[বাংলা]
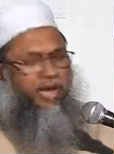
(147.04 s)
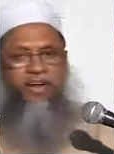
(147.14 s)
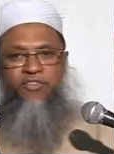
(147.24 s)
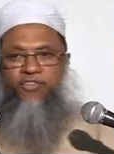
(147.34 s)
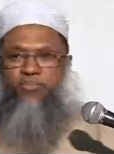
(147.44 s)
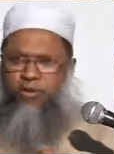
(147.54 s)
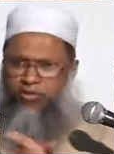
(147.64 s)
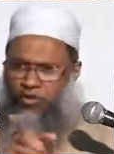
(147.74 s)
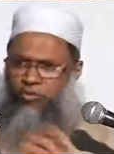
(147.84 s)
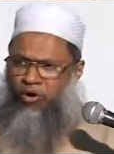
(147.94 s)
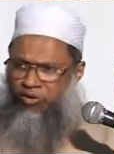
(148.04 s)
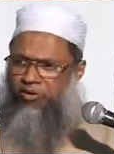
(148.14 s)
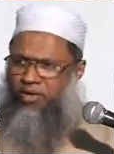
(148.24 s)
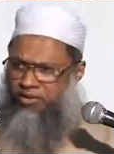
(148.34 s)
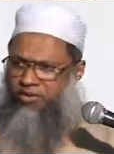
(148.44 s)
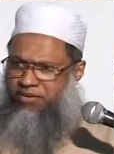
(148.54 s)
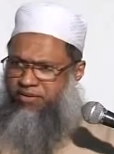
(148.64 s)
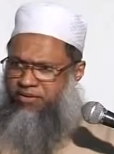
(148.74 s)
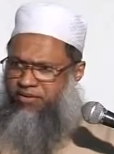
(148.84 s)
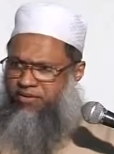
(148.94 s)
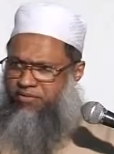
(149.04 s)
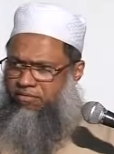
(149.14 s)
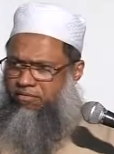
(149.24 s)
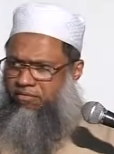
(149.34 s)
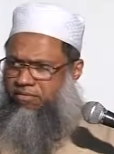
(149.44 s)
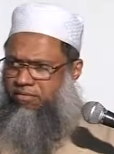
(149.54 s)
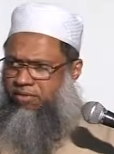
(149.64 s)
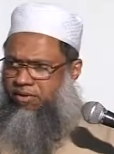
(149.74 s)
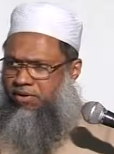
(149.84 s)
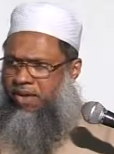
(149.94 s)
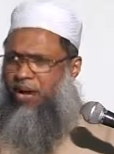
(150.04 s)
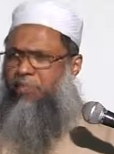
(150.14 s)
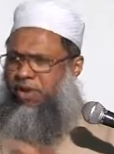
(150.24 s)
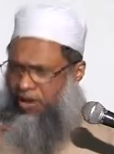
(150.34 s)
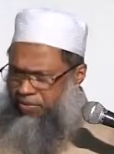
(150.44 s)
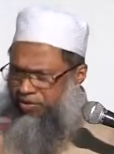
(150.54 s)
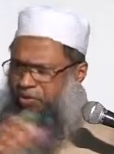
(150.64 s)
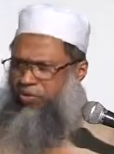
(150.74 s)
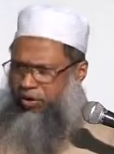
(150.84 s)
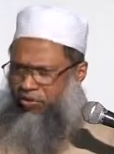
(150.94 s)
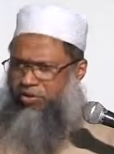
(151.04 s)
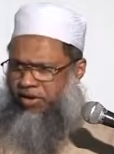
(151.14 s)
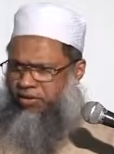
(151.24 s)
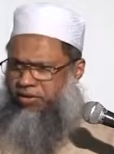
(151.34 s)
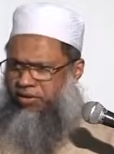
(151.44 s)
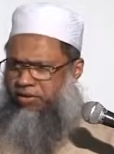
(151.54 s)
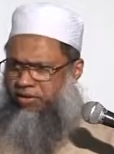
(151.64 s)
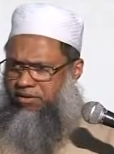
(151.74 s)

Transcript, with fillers: আল্লাহর দুশ্মনের জন্য দোয়া করা যায় আছে আবুল হাবের জন্য দোয়া করা যায় আছে